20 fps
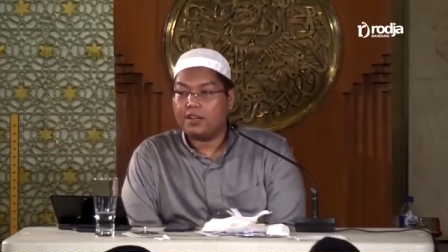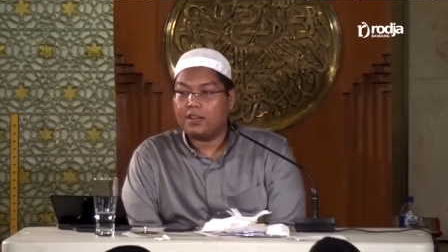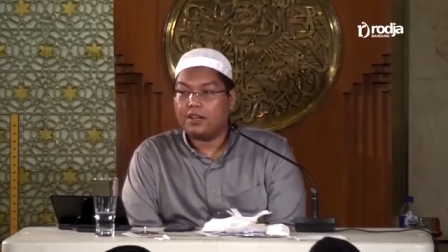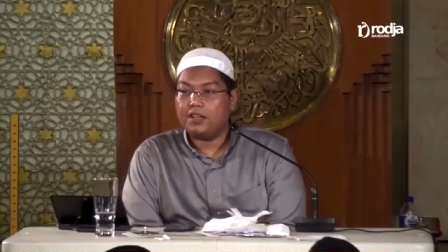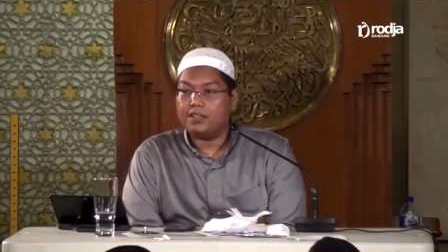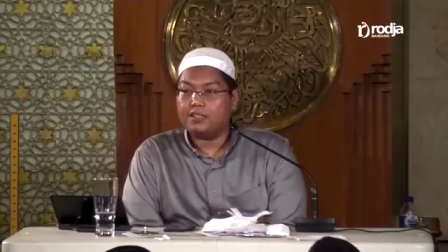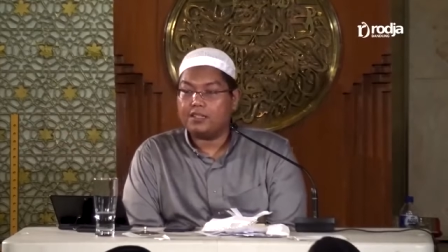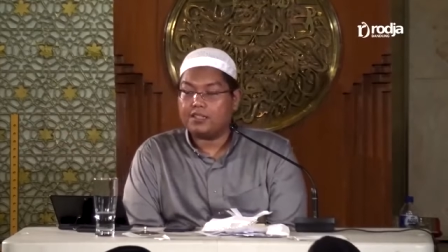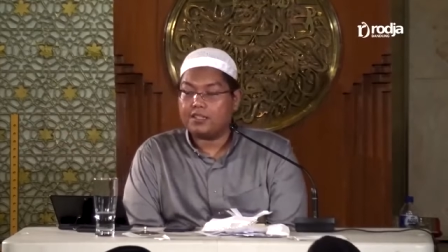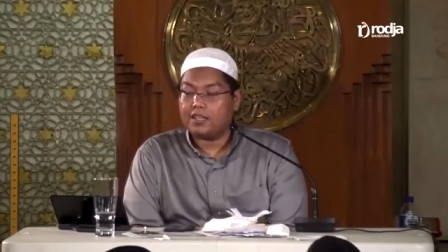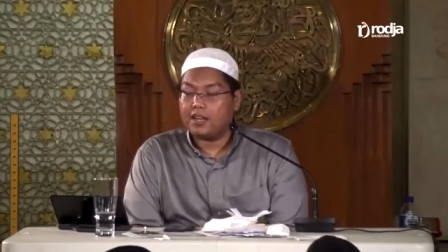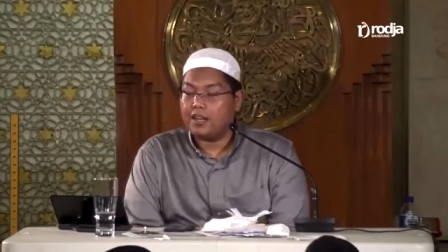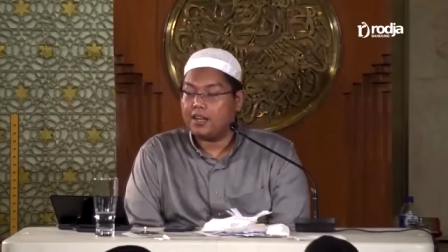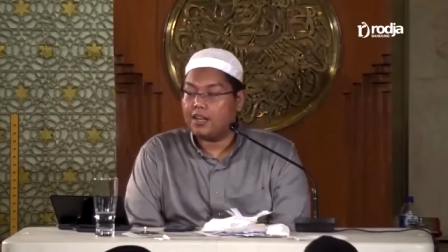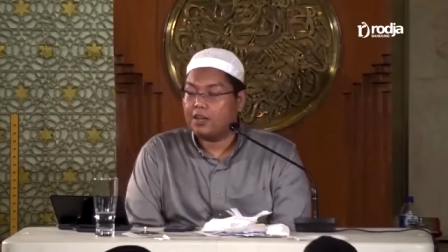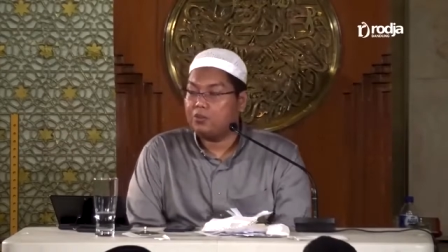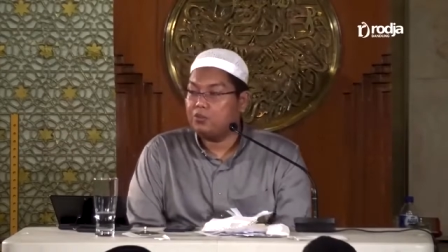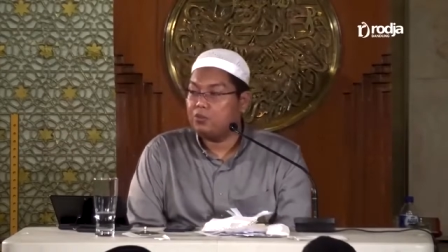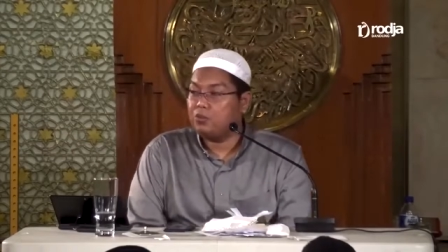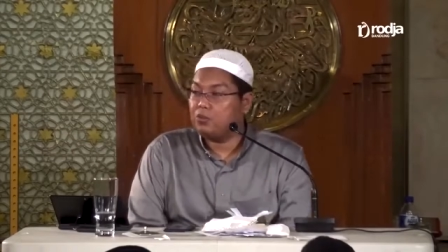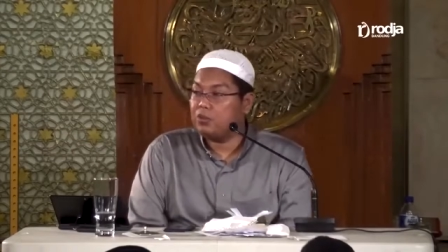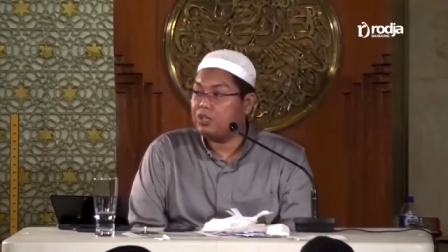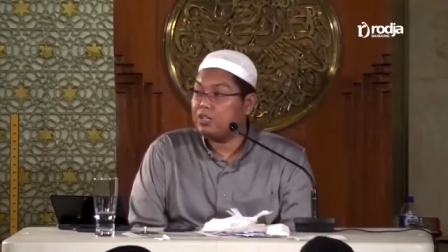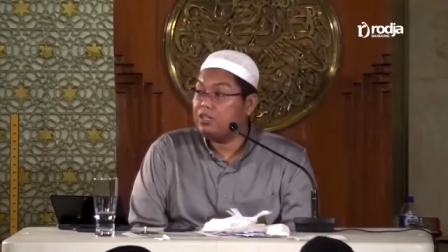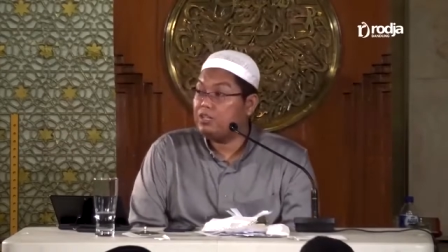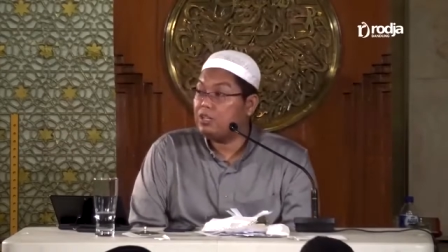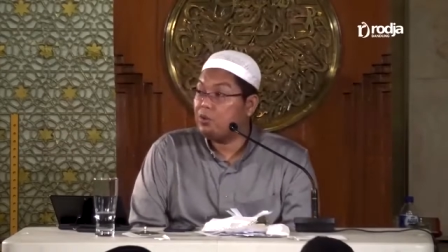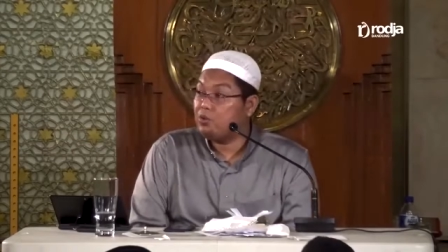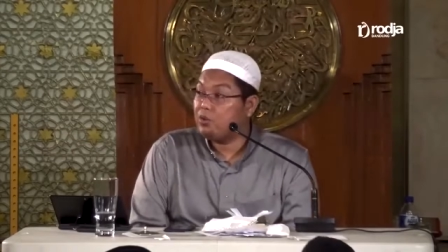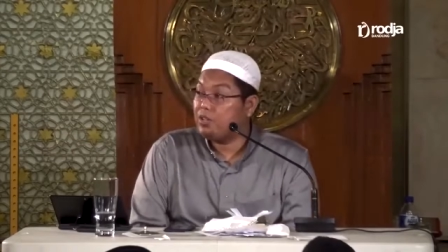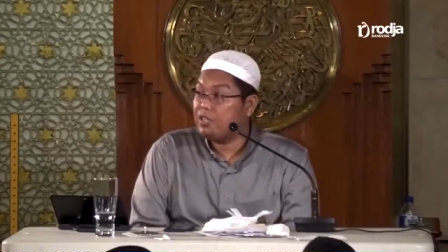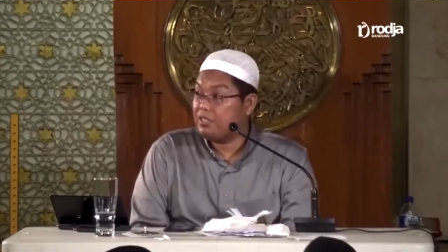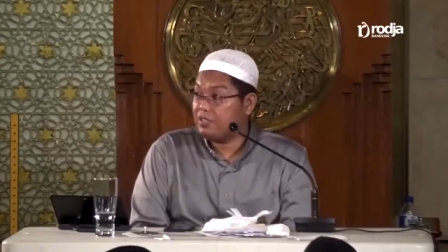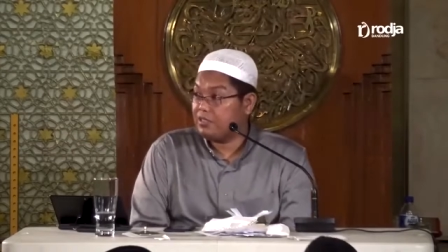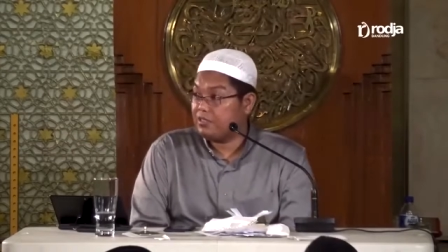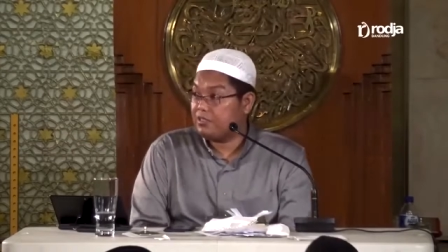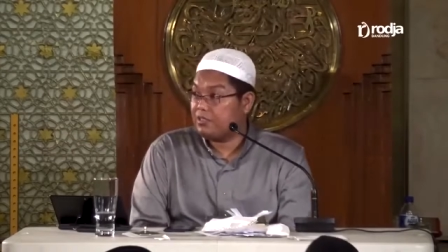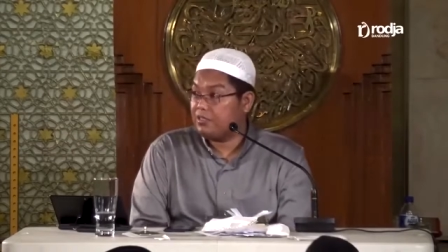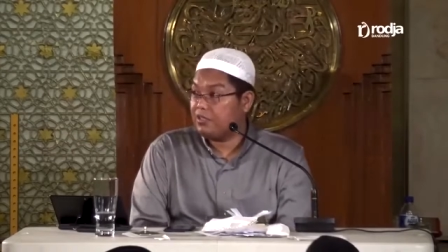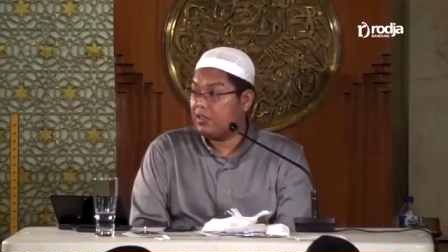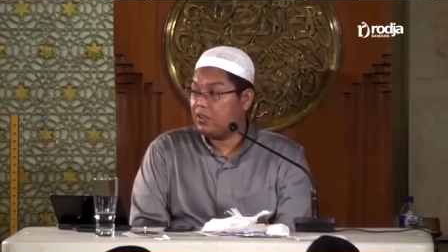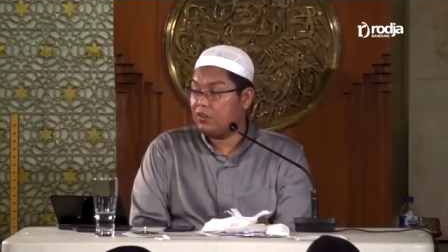Maka saya sarankan untuk dijauhi.